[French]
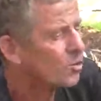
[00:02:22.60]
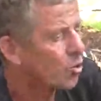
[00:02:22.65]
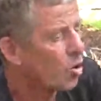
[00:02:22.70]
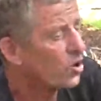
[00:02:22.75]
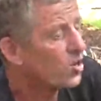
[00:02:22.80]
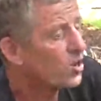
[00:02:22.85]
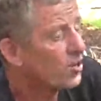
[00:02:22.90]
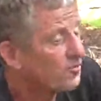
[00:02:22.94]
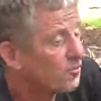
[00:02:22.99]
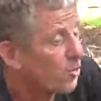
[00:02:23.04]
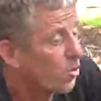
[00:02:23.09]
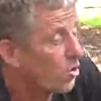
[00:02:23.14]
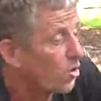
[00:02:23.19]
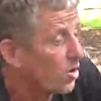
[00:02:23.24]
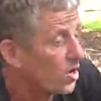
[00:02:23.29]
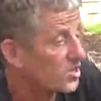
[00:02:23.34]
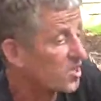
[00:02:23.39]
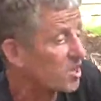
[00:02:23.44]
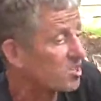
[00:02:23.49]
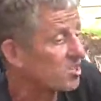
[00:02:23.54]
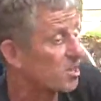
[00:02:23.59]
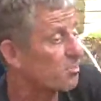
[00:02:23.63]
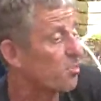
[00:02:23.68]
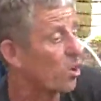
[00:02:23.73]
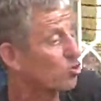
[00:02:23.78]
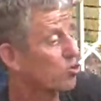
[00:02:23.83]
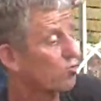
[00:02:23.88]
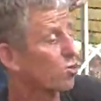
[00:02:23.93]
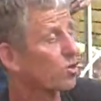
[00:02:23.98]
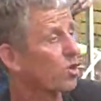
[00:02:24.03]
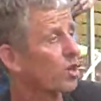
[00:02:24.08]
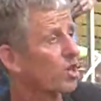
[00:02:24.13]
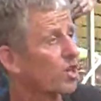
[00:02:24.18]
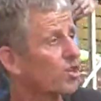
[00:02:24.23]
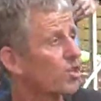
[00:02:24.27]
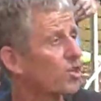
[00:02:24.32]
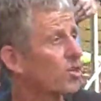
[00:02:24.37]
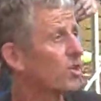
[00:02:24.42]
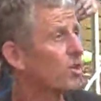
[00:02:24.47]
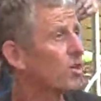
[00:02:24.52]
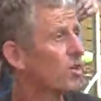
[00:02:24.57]
Donc il faut, et c'est ce qui manque souvent dans
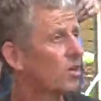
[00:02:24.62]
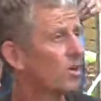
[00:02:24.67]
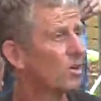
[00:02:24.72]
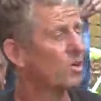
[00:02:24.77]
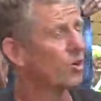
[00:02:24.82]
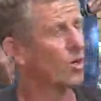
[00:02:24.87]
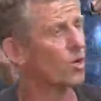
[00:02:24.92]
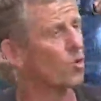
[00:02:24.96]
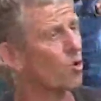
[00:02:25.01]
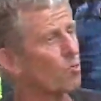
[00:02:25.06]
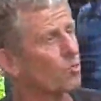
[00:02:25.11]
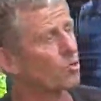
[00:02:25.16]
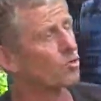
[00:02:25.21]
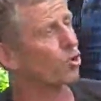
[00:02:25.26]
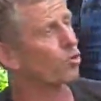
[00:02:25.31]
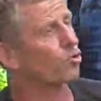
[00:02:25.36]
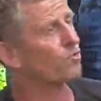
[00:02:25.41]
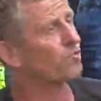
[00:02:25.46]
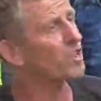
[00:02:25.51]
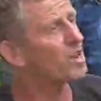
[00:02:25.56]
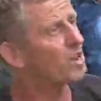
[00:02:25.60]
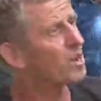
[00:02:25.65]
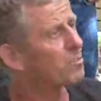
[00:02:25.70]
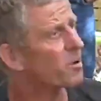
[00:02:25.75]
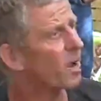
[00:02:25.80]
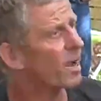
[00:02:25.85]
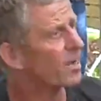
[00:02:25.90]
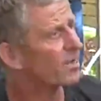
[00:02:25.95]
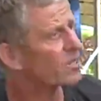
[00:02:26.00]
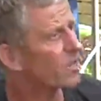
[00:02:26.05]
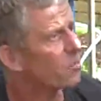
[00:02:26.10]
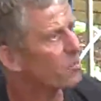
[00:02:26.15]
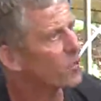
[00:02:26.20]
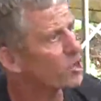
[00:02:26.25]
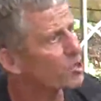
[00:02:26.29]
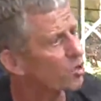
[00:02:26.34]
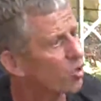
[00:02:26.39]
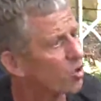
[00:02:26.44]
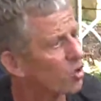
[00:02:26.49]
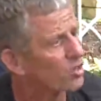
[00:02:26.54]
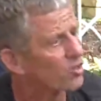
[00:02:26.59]
les, dans les composteurs de ville par exemple, les
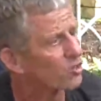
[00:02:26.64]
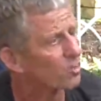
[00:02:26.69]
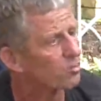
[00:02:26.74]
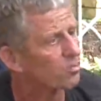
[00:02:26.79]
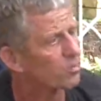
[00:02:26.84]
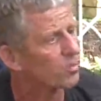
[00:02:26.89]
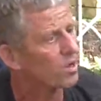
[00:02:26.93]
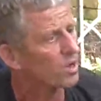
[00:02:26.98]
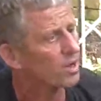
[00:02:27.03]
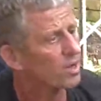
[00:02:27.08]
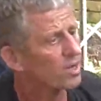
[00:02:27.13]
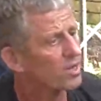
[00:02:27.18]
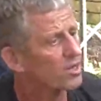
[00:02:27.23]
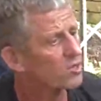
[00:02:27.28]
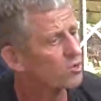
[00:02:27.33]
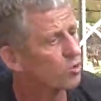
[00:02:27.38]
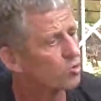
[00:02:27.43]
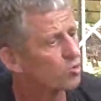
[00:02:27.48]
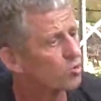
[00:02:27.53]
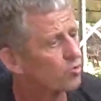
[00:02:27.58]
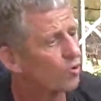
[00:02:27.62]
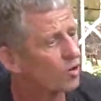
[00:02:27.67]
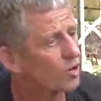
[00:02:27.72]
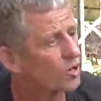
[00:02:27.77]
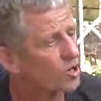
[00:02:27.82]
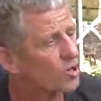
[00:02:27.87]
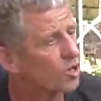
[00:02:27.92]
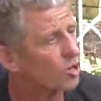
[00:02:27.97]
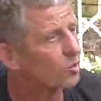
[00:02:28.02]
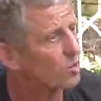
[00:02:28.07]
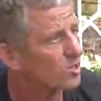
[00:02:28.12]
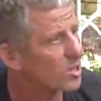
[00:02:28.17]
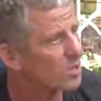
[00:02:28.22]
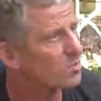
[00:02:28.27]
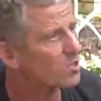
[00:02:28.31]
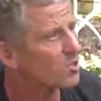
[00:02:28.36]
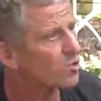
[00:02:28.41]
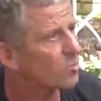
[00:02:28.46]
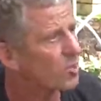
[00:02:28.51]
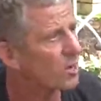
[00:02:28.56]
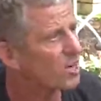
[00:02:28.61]
gens ils ont ils ont souvent les déchets de cuisine,
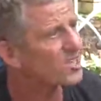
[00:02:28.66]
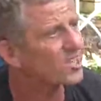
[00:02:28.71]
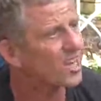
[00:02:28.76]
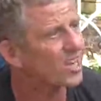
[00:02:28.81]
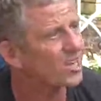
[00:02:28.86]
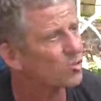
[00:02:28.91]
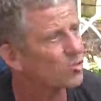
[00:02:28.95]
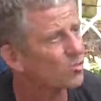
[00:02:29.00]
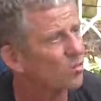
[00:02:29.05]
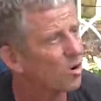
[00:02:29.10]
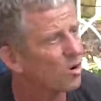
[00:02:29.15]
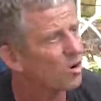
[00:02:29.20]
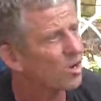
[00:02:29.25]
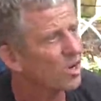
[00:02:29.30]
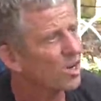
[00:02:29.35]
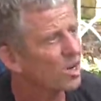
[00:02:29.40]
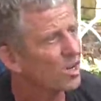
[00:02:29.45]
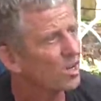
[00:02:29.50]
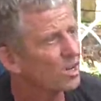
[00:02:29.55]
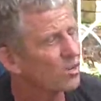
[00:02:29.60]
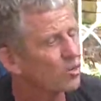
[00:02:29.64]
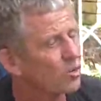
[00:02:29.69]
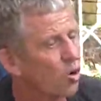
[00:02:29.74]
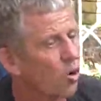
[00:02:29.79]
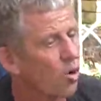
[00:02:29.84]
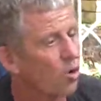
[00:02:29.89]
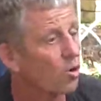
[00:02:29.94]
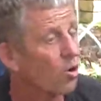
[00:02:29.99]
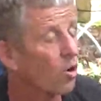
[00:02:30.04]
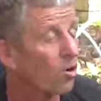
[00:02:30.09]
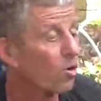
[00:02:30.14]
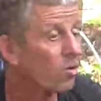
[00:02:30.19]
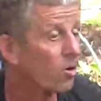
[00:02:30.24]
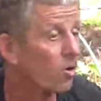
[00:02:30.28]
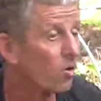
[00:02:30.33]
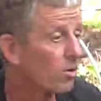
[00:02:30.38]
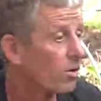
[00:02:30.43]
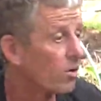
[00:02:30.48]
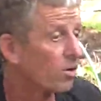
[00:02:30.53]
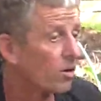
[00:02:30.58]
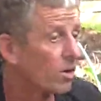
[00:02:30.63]
mais ils n'ont pas le sec souvent. Donc
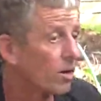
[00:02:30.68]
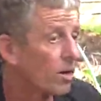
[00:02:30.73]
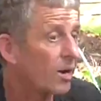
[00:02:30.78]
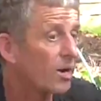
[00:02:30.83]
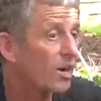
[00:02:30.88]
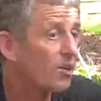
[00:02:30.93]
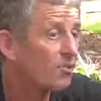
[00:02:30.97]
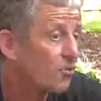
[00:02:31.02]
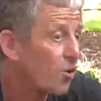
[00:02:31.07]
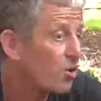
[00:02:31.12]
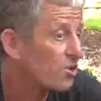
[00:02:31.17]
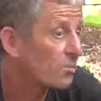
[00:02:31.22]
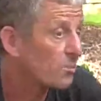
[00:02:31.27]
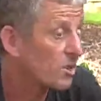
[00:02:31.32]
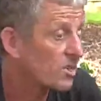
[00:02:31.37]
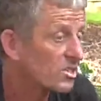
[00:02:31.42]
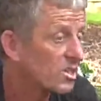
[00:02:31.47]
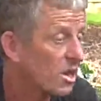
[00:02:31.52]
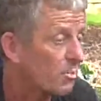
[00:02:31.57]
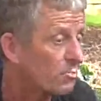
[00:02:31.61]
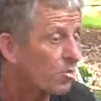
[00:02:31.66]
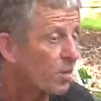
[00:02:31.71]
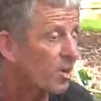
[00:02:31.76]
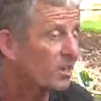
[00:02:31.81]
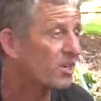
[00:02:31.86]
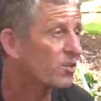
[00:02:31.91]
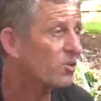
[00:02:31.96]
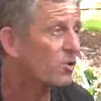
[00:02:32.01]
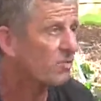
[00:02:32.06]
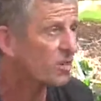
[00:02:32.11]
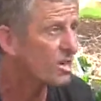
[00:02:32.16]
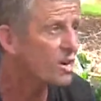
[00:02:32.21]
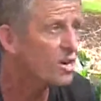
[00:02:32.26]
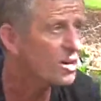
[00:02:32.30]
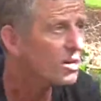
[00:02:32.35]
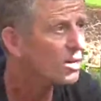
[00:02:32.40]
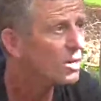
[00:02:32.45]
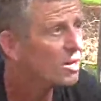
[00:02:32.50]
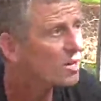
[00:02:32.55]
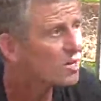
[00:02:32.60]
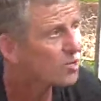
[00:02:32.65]
euh, les feuilles, c'est peut-être ce qui est le plus pratique en ville,
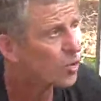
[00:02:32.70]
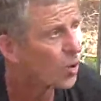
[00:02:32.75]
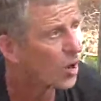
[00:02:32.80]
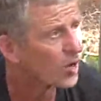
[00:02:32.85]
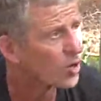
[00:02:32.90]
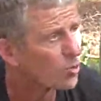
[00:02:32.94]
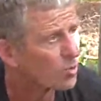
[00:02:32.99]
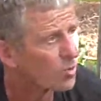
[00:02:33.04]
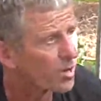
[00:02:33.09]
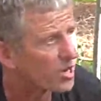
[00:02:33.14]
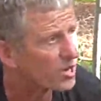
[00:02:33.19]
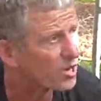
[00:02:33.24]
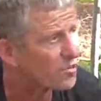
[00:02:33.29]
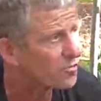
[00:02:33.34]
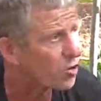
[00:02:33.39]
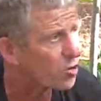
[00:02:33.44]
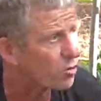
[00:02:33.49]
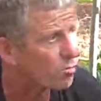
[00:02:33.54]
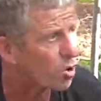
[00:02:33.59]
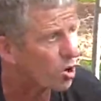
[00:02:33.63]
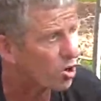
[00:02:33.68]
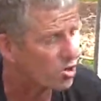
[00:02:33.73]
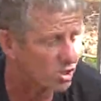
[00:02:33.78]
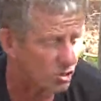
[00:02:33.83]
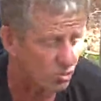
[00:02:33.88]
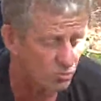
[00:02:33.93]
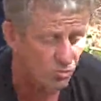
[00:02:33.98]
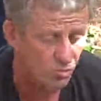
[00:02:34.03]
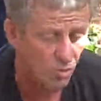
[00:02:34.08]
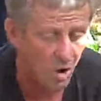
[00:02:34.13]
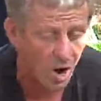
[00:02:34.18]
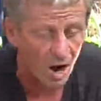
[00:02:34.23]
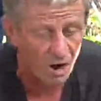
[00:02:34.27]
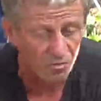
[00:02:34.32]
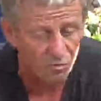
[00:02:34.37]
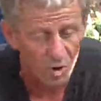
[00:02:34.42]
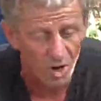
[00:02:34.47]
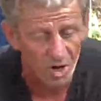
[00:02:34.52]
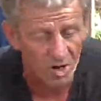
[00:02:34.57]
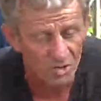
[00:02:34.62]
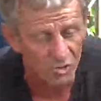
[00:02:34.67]
de récupérer des feuilles mortes et de pouvoir
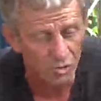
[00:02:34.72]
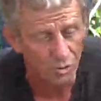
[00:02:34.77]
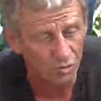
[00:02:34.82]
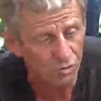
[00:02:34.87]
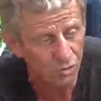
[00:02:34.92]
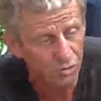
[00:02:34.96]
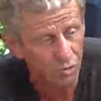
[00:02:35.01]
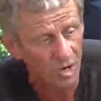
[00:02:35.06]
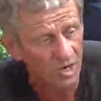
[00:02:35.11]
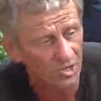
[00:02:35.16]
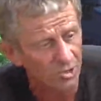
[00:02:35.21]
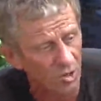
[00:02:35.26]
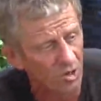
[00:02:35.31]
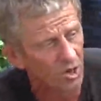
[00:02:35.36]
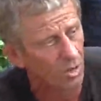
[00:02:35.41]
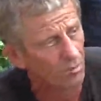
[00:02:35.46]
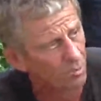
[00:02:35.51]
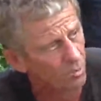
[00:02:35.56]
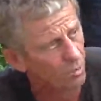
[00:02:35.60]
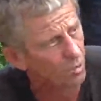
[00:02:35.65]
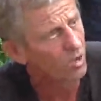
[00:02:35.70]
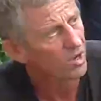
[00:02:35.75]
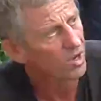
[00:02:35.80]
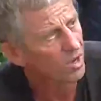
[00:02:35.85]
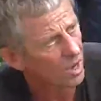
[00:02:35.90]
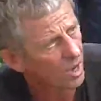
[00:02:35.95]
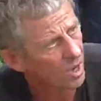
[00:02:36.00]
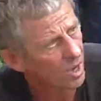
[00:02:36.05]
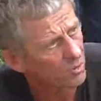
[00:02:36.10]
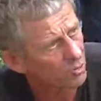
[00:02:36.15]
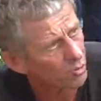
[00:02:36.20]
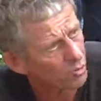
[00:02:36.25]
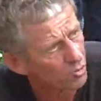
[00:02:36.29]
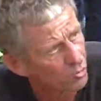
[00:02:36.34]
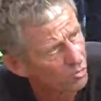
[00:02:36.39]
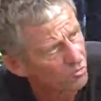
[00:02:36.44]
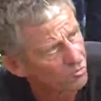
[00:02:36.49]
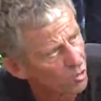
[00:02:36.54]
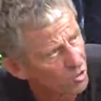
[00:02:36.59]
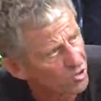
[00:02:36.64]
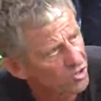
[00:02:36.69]
avoir, surtout sur un stock un peu
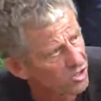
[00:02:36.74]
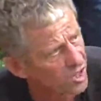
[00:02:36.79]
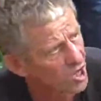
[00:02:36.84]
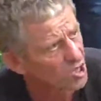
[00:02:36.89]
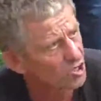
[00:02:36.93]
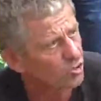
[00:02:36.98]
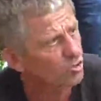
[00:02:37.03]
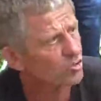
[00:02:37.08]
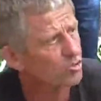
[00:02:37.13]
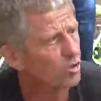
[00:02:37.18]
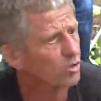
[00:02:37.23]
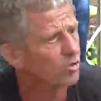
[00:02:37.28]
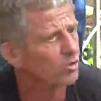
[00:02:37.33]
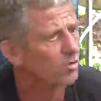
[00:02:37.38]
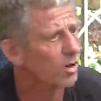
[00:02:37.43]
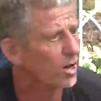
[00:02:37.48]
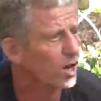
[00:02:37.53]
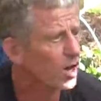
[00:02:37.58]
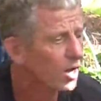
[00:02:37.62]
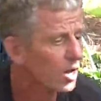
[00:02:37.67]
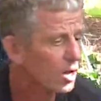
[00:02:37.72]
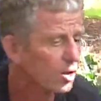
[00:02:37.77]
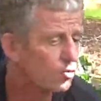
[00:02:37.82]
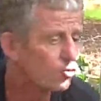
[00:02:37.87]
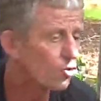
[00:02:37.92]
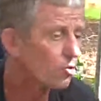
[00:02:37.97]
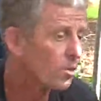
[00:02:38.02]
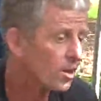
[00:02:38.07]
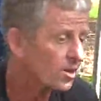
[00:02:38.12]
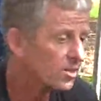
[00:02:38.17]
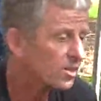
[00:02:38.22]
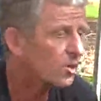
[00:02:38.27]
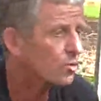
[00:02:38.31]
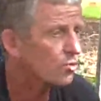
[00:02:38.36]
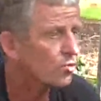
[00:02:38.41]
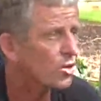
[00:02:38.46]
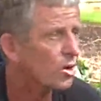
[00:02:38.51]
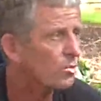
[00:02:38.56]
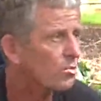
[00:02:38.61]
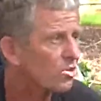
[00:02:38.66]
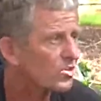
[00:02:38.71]
de, feuilles sèches, de, voilà, de mettre
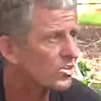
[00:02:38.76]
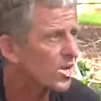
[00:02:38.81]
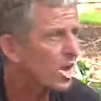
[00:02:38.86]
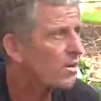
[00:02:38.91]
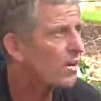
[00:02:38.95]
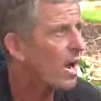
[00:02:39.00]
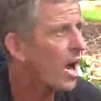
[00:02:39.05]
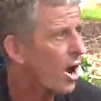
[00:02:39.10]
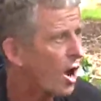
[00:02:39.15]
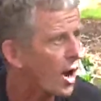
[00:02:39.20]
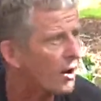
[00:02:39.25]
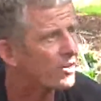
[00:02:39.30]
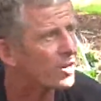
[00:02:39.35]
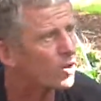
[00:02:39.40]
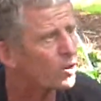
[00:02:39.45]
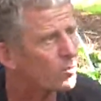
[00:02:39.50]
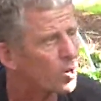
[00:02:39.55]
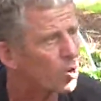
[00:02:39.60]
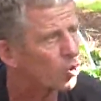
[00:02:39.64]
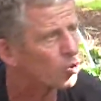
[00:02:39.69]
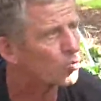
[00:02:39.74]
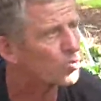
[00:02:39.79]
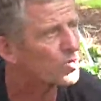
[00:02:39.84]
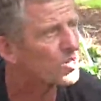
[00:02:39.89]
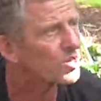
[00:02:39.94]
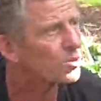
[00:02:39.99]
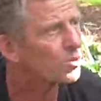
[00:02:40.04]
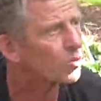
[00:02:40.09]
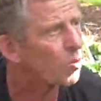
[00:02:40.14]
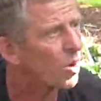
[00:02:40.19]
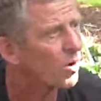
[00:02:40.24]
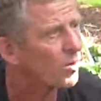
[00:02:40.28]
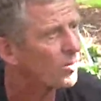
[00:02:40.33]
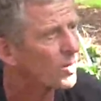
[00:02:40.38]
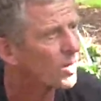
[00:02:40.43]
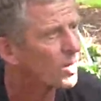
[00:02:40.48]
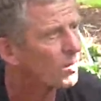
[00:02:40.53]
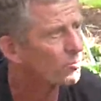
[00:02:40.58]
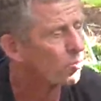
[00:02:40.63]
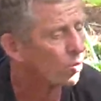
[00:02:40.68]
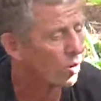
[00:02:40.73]
régulièrement ça avec le mélange cuisine, quoi,
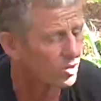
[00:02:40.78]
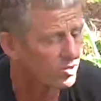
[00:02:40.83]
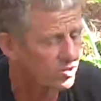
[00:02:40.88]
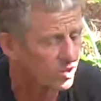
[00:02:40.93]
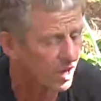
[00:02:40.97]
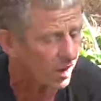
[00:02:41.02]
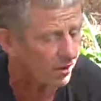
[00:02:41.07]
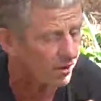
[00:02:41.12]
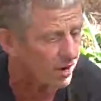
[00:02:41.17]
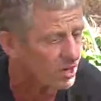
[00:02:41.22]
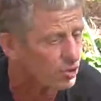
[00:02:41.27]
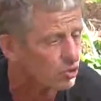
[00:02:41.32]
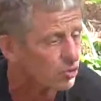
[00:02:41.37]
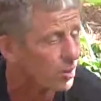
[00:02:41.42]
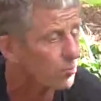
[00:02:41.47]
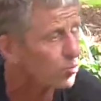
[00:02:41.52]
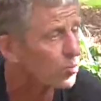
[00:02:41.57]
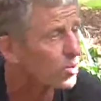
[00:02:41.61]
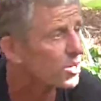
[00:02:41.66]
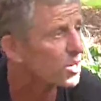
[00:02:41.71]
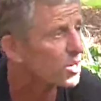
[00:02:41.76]
mhm. pour réussir à avoir quelque chose d'un peu